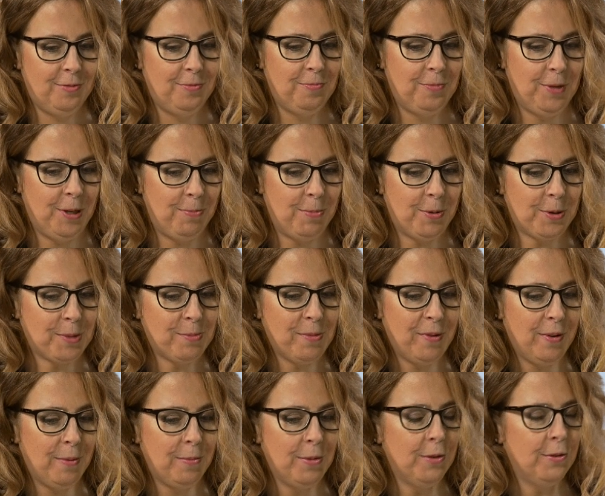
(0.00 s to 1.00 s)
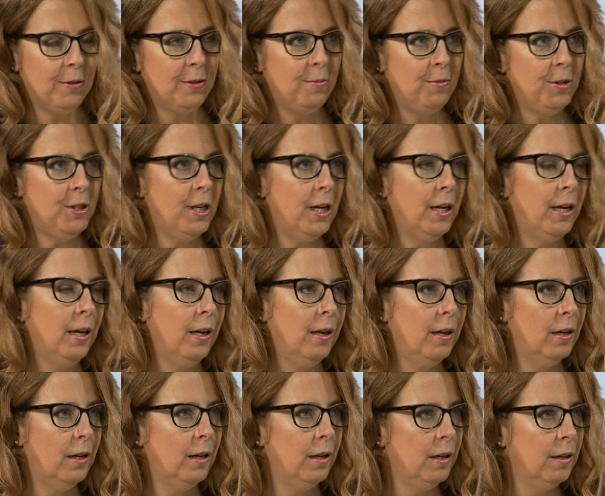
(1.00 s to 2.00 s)
I porozmawiamy o tym dzisiaj,
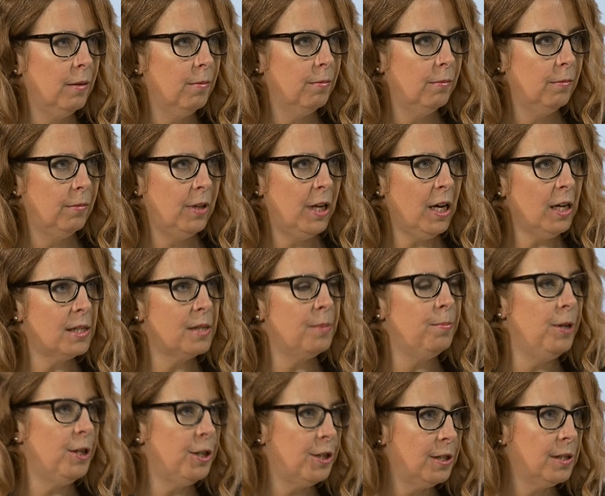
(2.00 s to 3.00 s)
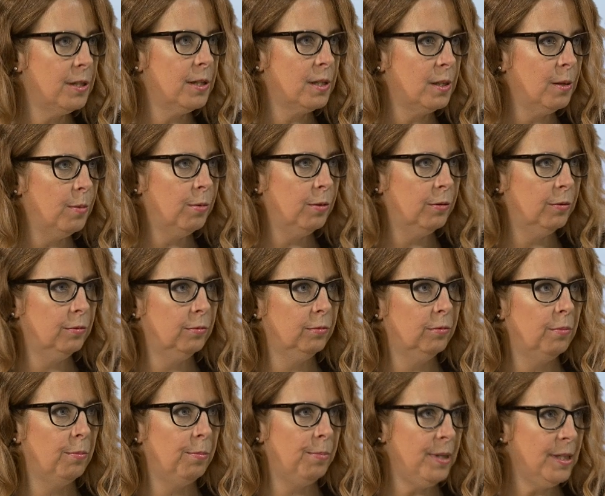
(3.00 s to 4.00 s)
e, jak zbliżyć ze sobą
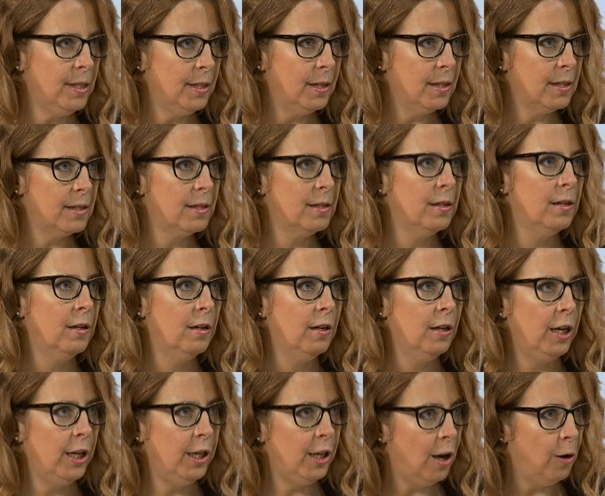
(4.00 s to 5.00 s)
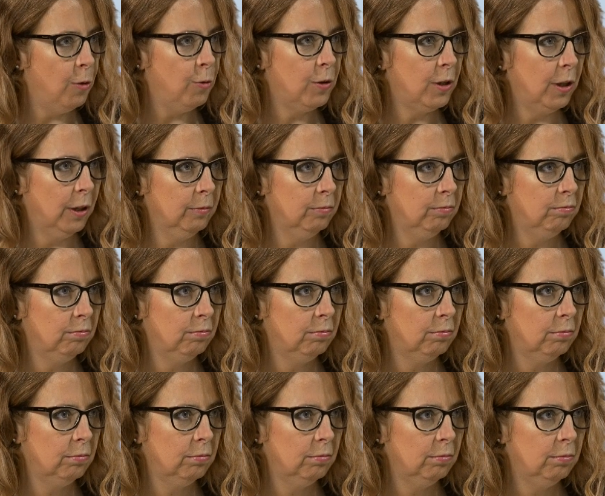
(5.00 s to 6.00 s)
biznes i naukę.
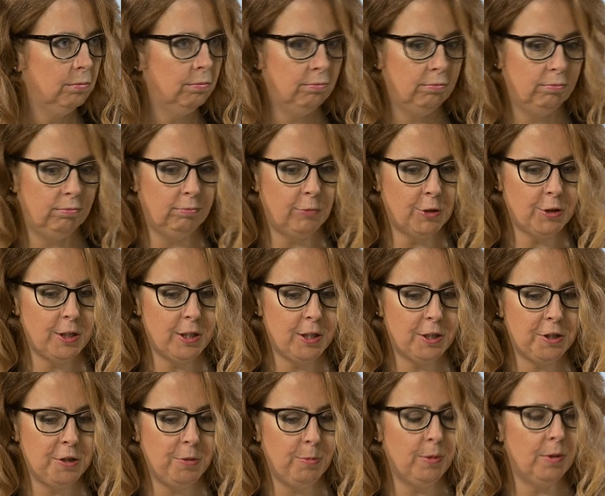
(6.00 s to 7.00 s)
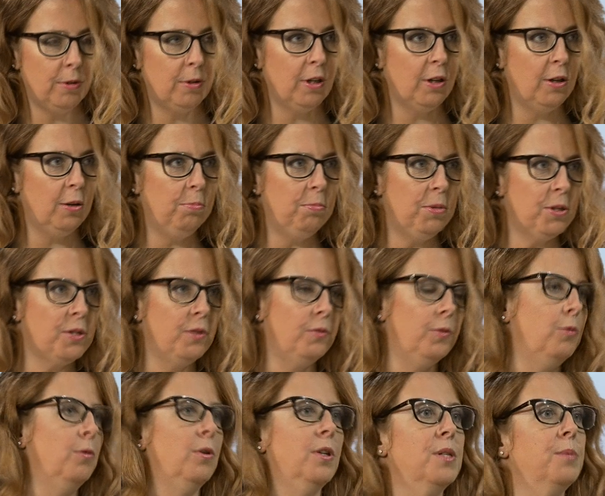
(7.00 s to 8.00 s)
Mhm. Może zacznijmy od tego, po co w
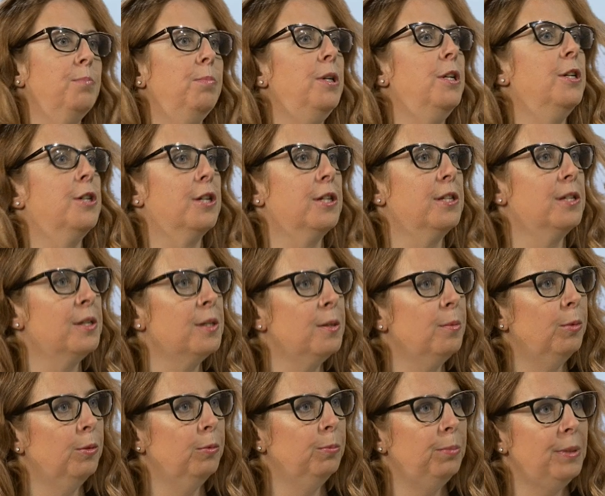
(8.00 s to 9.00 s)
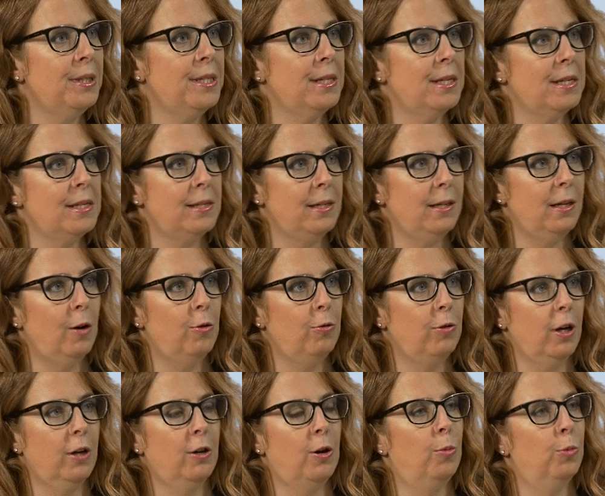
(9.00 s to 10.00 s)
ogóle zbliżać ze sobą biznes i
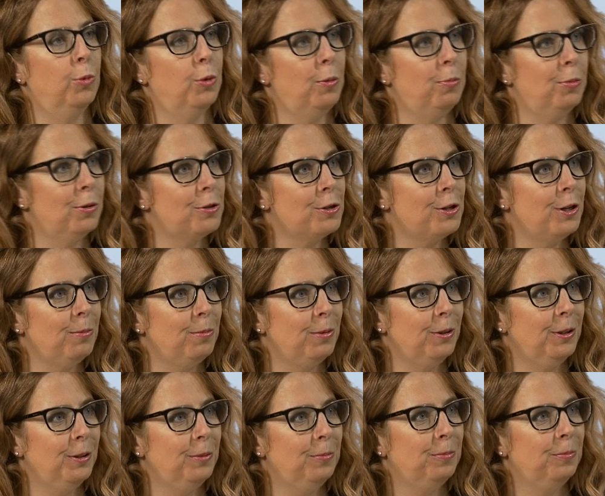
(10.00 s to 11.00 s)
naukę, komu to potrzebne?